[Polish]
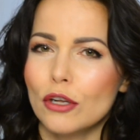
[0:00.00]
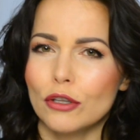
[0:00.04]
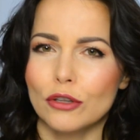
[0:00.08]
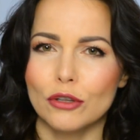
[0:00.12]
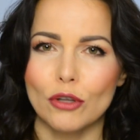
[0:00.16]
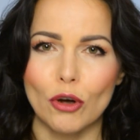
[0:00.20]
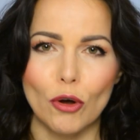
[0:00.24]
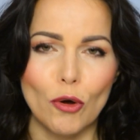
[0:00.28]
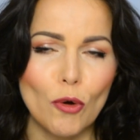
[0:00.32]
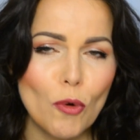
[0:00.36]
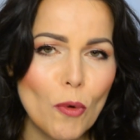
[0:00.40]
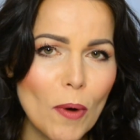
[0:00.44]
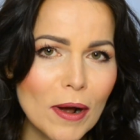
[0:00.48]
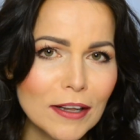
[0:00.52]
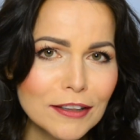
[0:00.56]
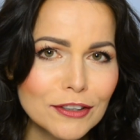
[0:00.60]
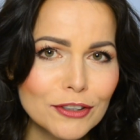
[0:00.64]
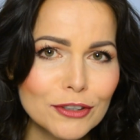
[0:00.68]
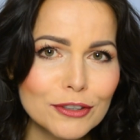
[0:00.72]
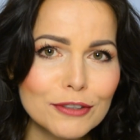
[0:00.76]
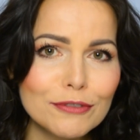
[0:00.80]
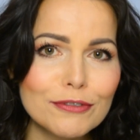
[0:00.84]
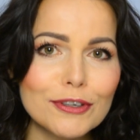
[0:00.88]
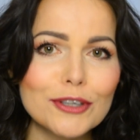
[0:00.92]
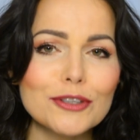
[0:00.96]

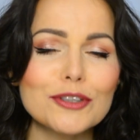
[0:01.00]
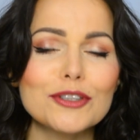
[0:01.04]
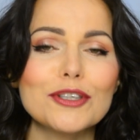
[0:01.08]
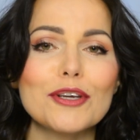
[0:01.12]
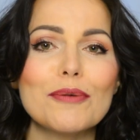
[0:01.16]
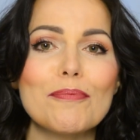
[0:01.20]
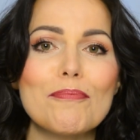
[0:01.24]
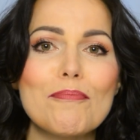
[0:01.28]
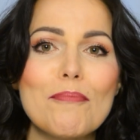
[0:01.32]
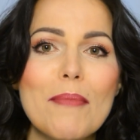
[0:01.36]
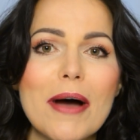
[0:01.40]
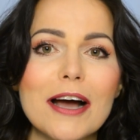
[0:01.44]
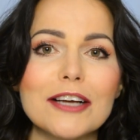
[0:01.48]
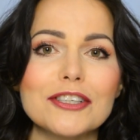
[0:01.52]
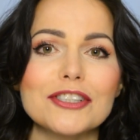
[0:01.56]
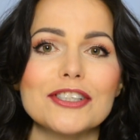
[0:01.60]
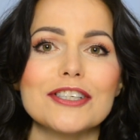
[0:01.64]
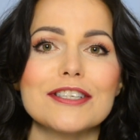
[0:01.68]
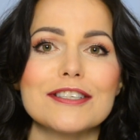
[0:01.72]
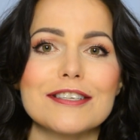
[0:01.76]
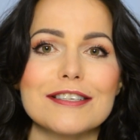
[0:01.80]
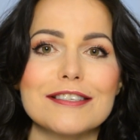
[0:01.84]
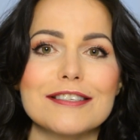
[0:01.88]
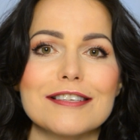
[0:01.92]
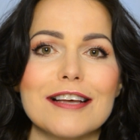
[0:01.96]
Dokładnie odwrotnie ma
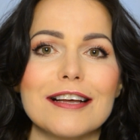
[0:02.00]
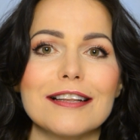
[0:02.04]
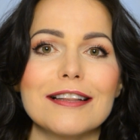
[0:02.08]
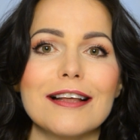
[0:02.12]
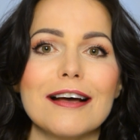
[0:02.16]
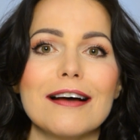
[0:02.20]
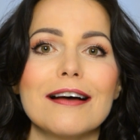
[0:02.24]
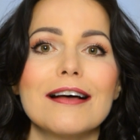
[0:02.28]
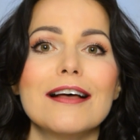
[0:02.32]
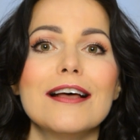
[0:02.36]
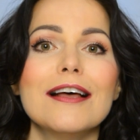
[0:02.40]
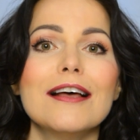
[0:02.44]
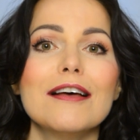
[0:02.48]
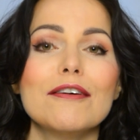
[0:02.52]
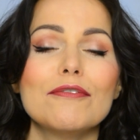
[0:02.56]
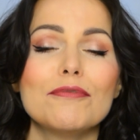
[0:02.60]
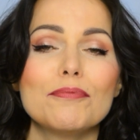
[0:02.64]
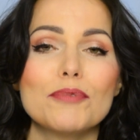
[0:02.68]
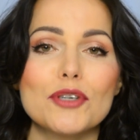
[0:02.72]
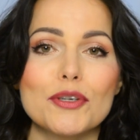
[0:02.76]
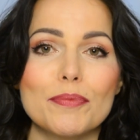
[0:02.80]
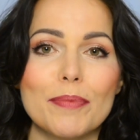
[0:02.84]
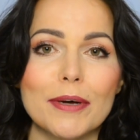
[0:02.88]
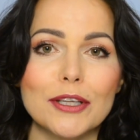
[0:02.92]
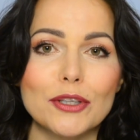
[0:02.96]
się zasada w
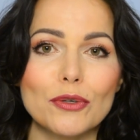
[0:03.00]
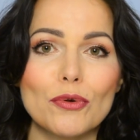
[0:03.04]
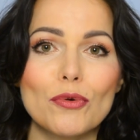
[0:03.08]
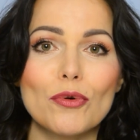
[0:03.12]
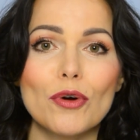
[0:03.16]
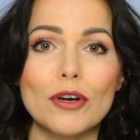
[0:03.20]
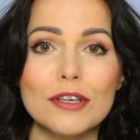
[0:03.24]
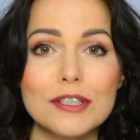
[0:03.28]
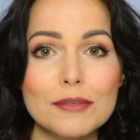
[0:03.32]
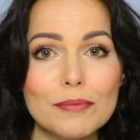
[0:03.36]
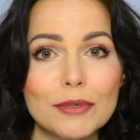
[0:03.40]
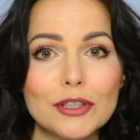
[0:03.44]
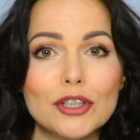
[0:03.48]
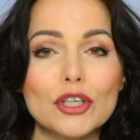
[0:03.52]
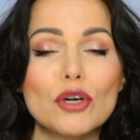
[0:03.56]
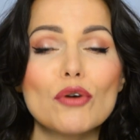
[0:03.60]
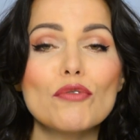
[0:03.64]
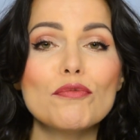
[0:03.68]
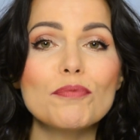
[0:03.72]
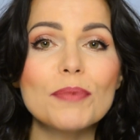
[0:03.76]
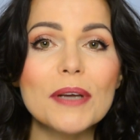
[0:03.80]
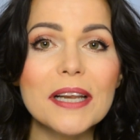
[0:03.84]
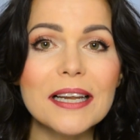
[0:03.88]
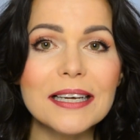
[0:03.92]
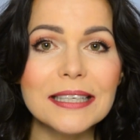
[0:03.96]
przypadku
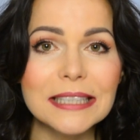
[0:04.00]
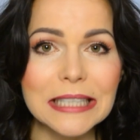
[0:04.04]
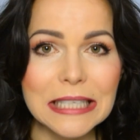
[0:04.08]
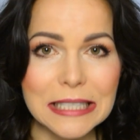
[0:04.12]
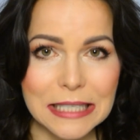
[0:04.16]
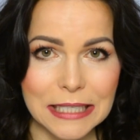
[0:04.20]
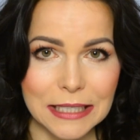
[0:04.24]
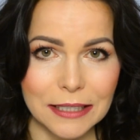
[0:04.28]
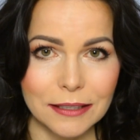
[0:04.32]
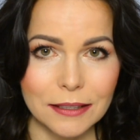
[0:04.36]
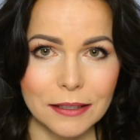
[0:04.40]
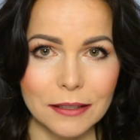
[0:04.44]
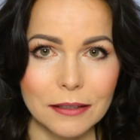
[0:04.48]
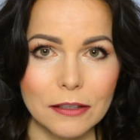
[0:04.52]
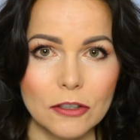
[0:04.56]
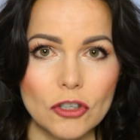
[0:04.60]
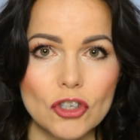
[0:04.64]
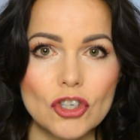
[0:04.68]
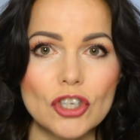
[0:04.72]
kosmetyków pielęgnacyjnych,